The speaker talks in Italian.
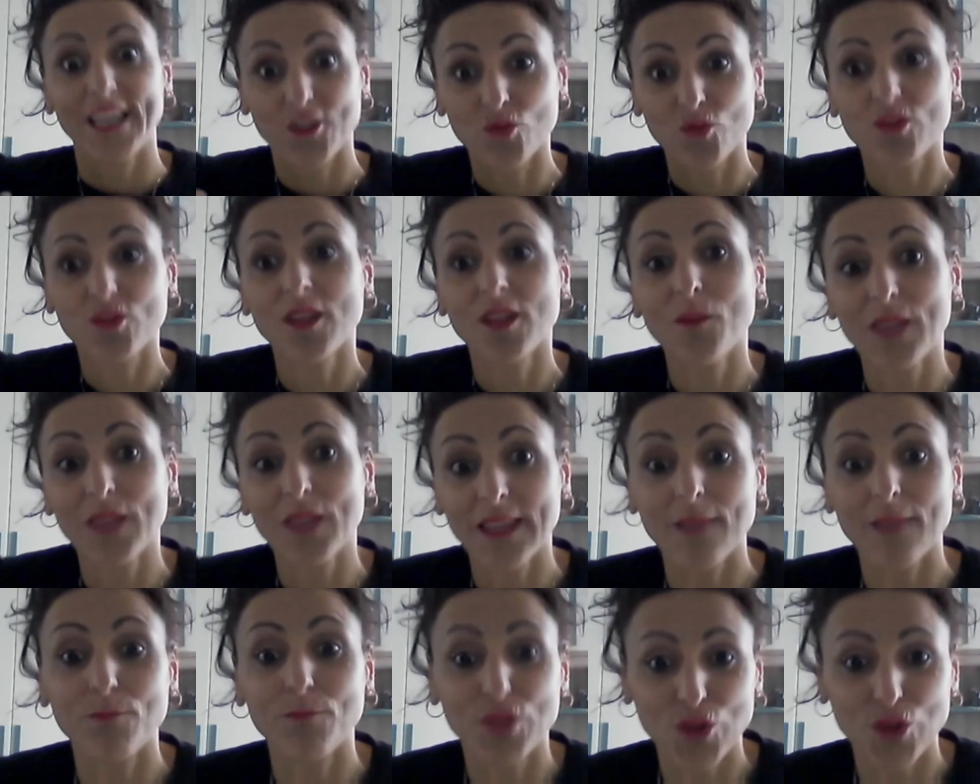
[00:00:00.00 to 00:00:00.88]
e
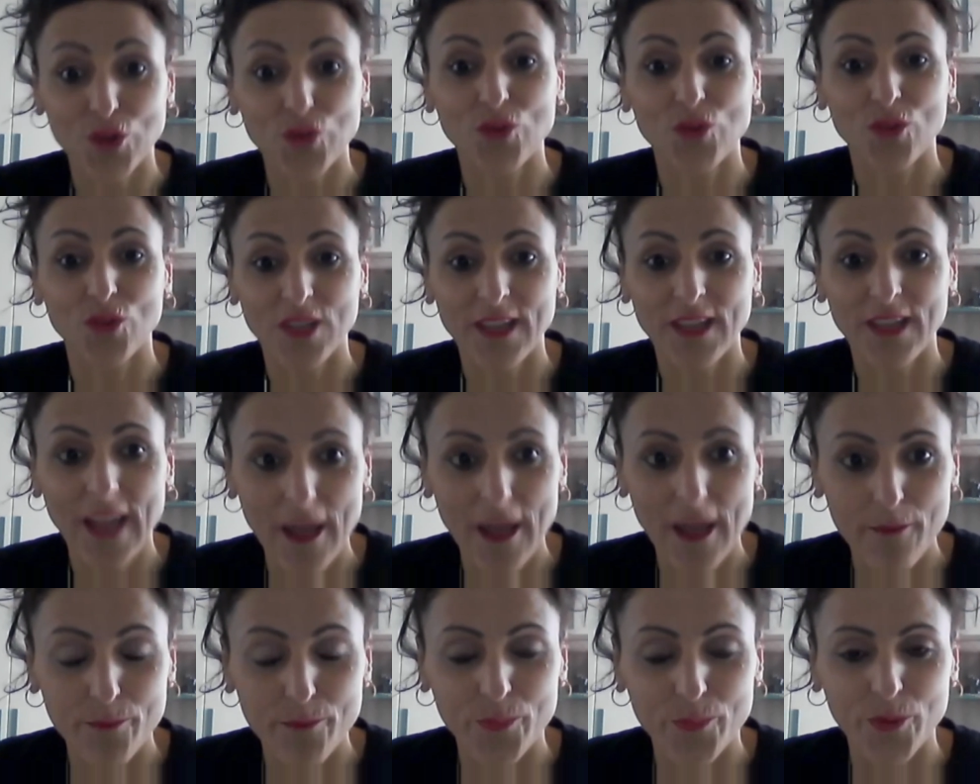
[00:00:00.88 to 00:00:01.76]
giustamente mm. ha bisogno di
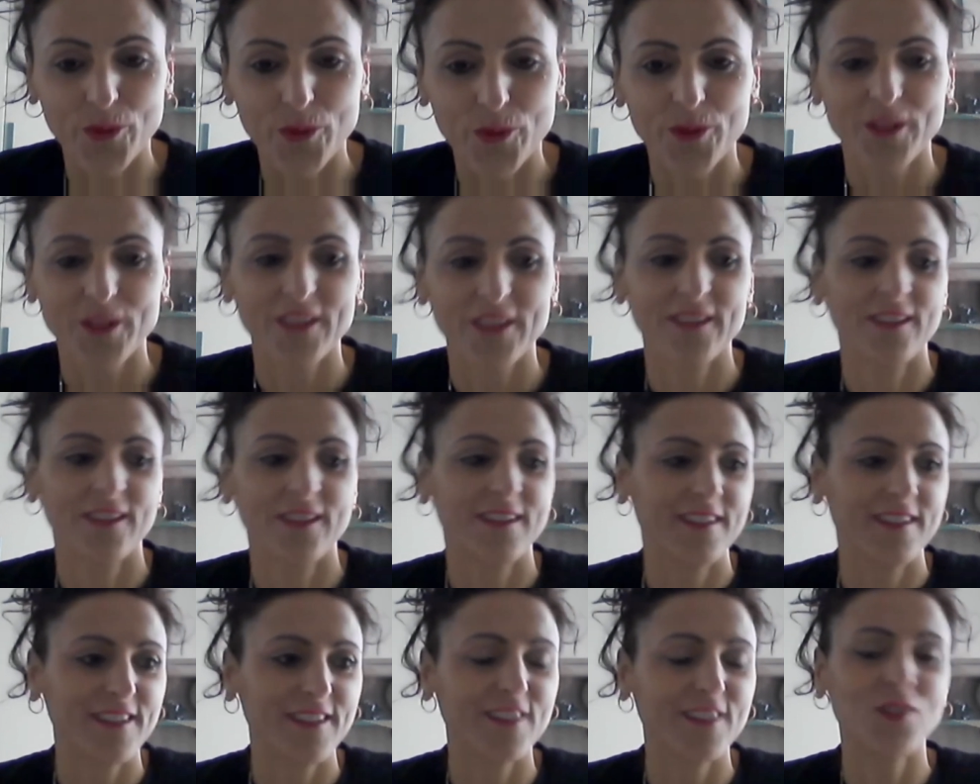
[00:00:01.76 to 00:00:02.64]
tempo
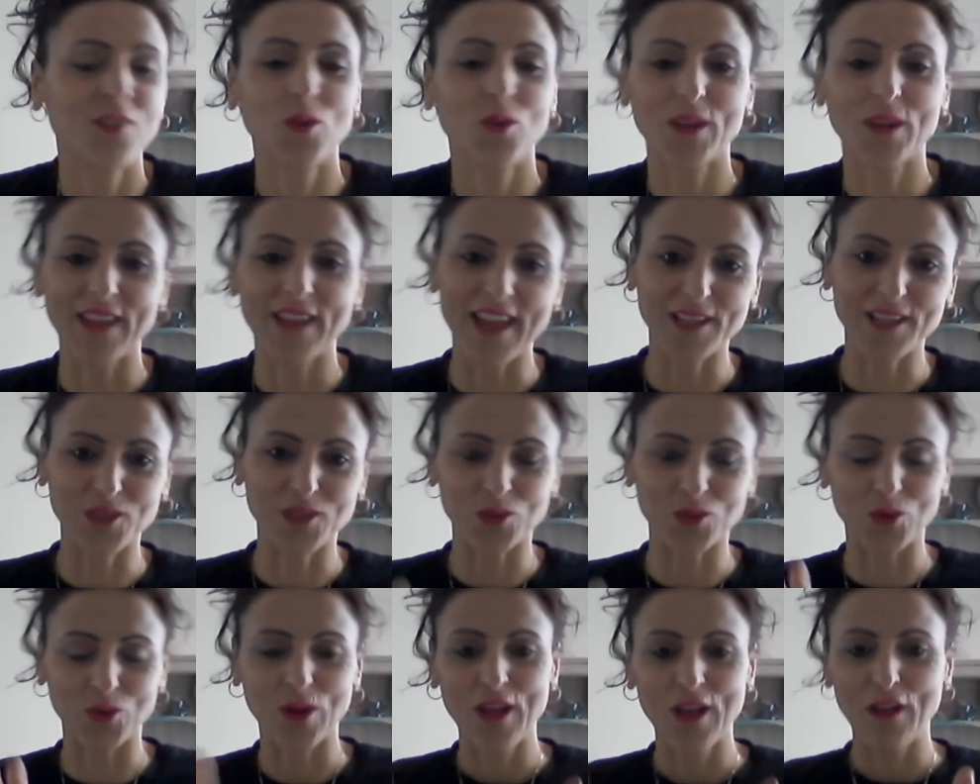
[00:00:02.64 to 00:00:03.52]
eh, io
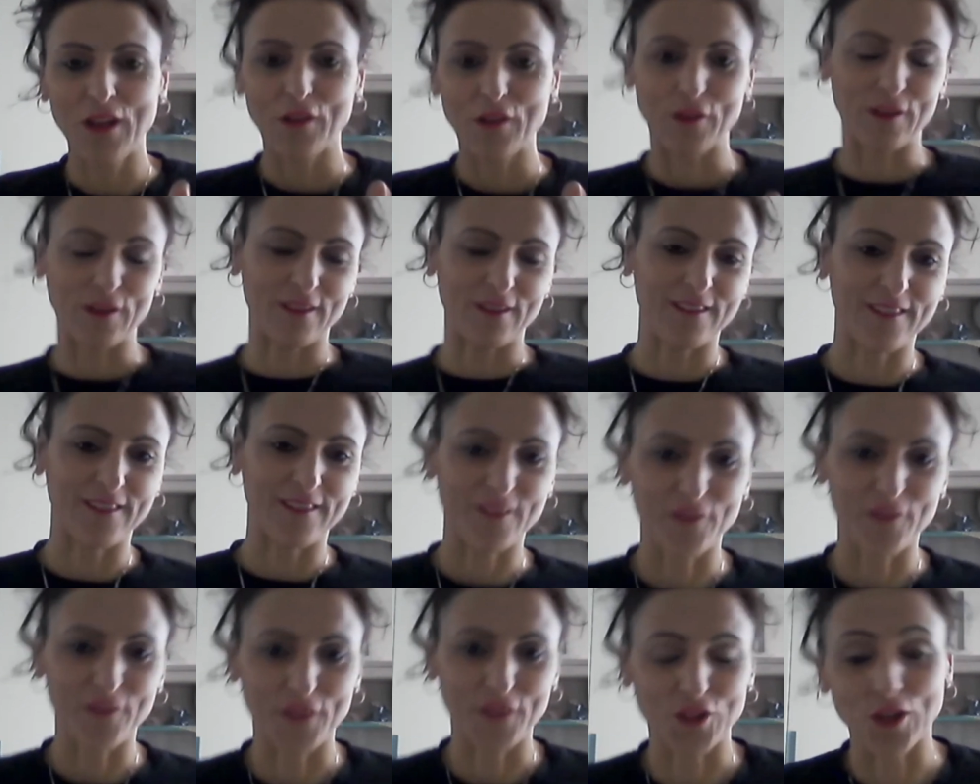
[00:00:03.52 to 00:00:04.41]
adesso
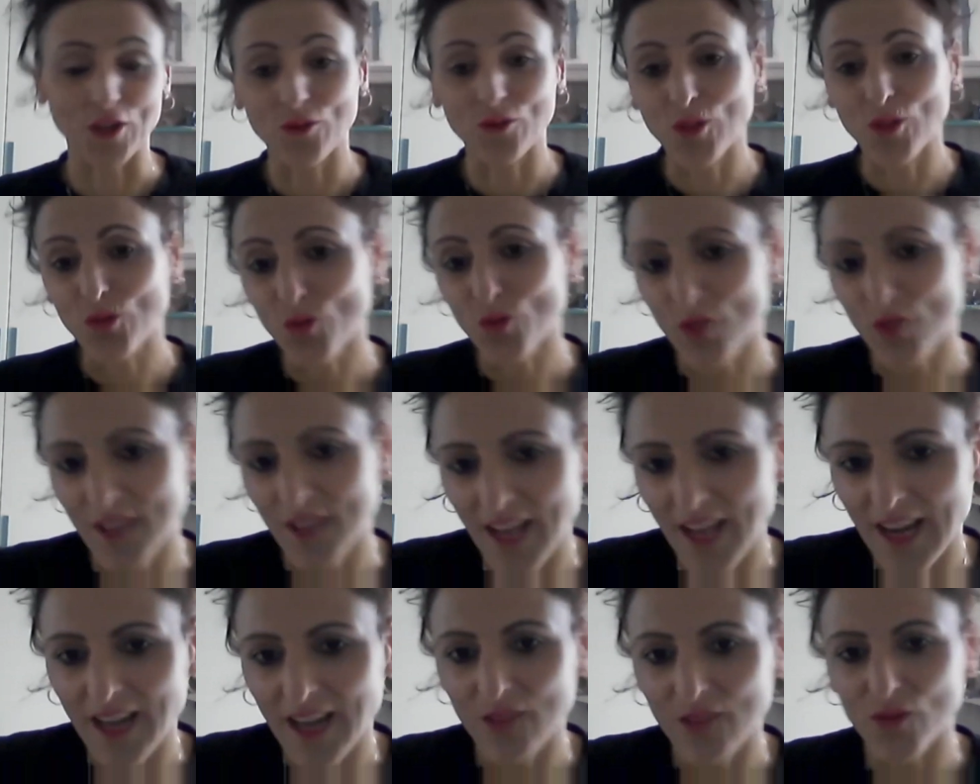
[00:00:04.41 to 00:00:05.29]
eh, facendo i turni
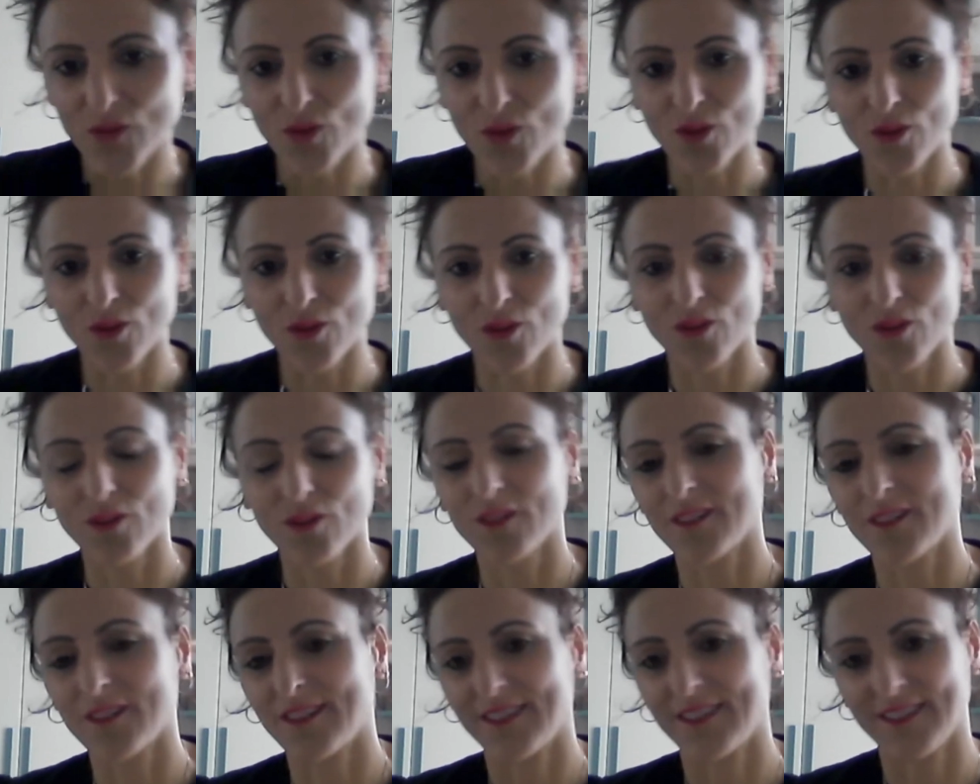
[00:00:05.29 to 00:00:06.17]
al
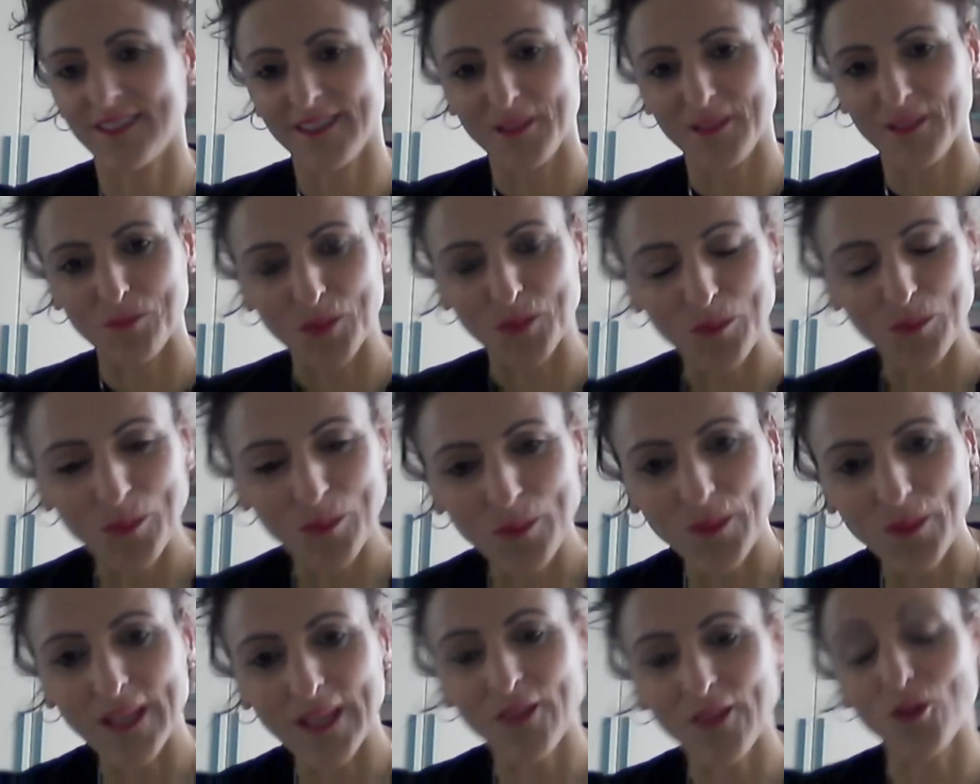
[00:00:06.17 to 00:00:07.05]
lavoro, eh, i bimbi
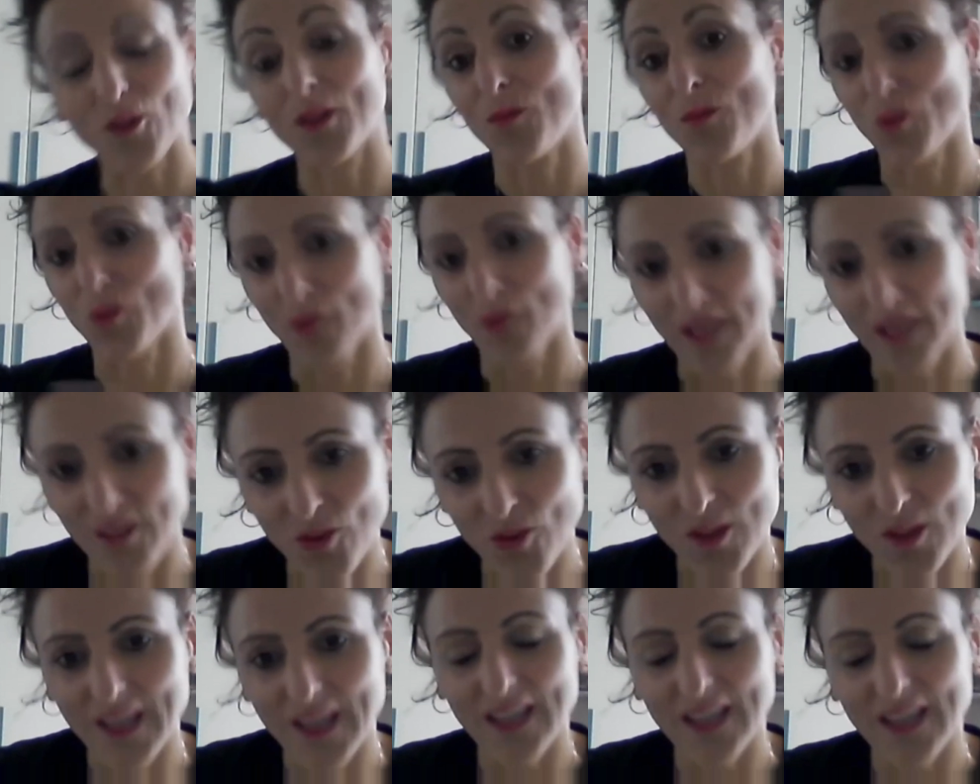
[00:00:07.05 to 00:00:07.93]
piccoli, mio
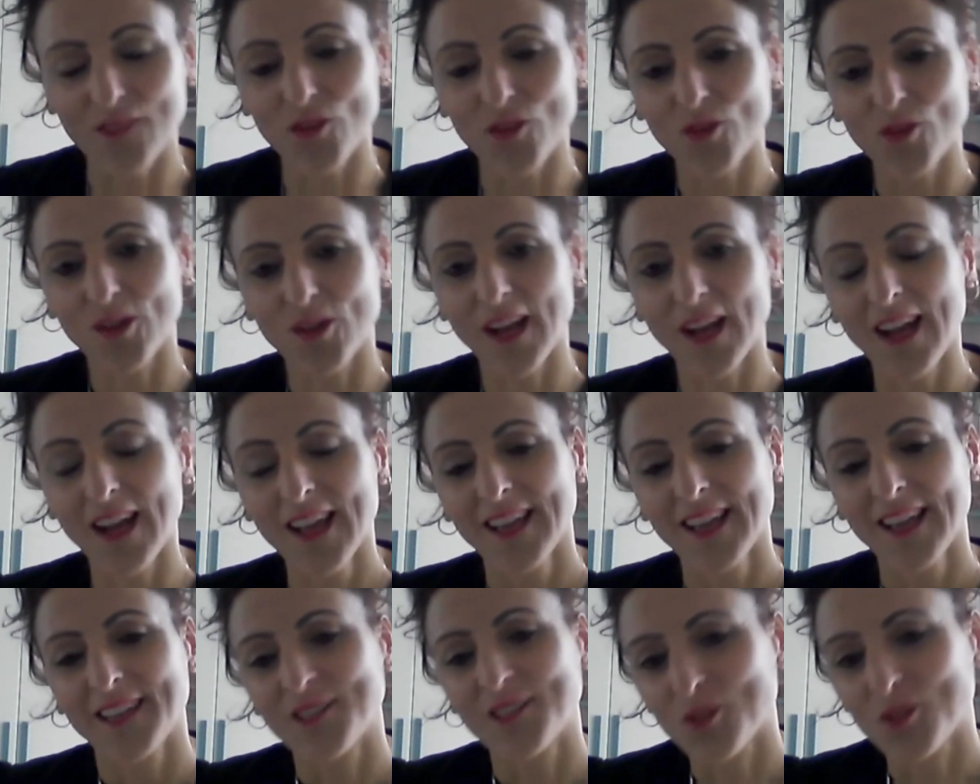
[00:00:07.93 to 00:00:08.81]
marito che lavora,
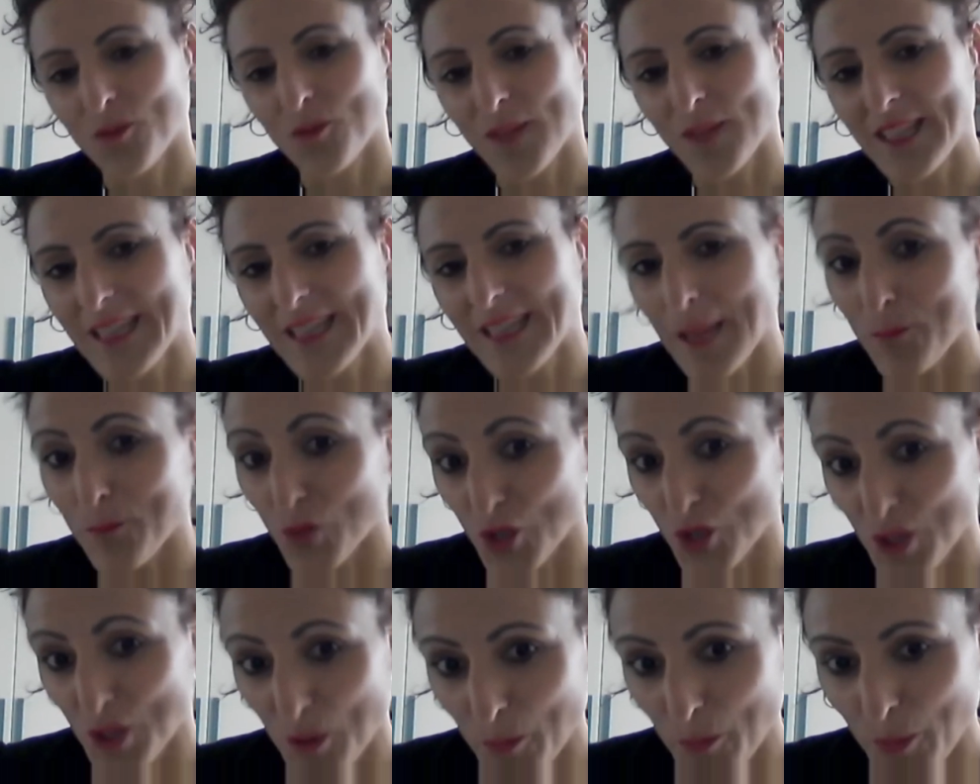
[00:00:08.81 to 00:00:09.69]
insomma di tempo
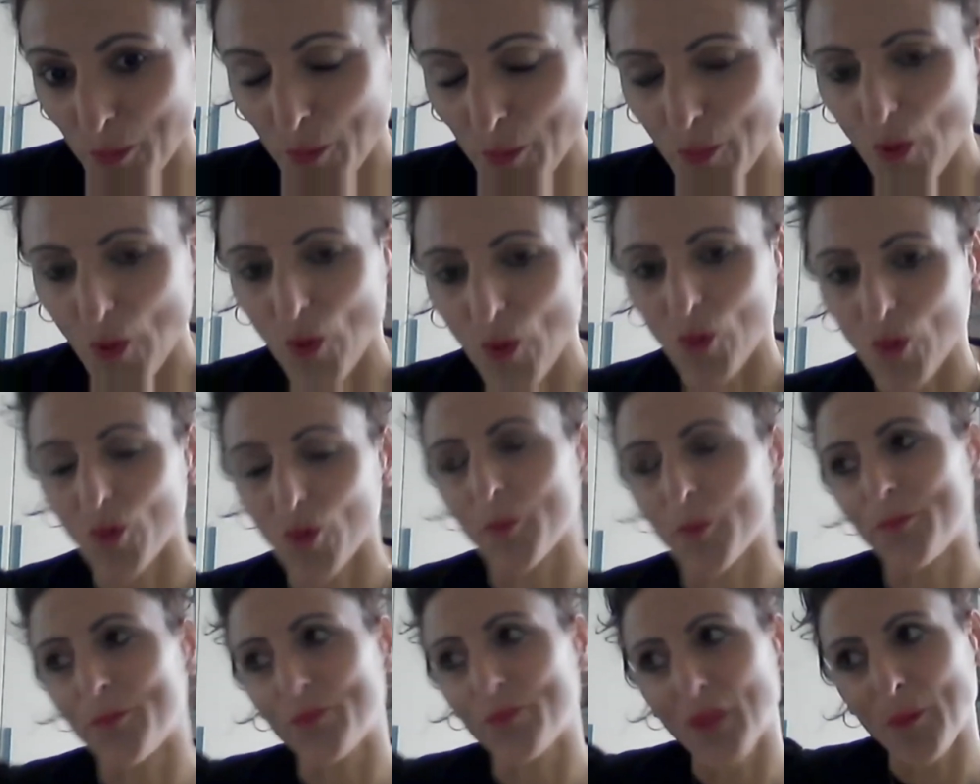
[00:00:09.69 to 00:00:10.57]
ce n'è ti... un po'
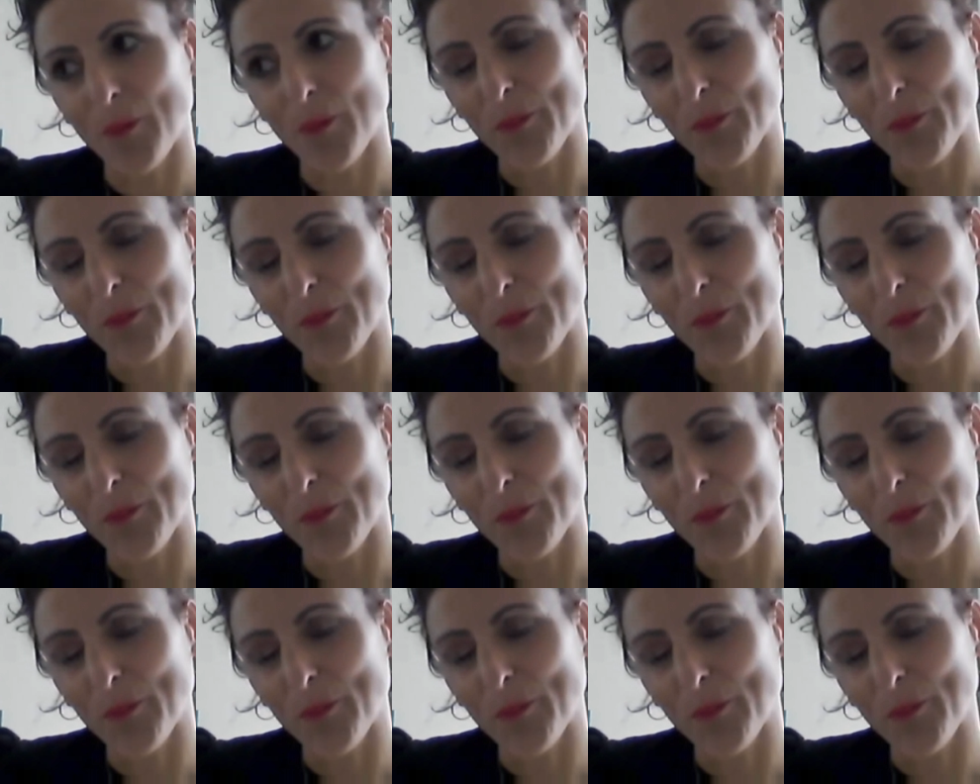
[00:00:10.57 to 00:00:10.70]
poco.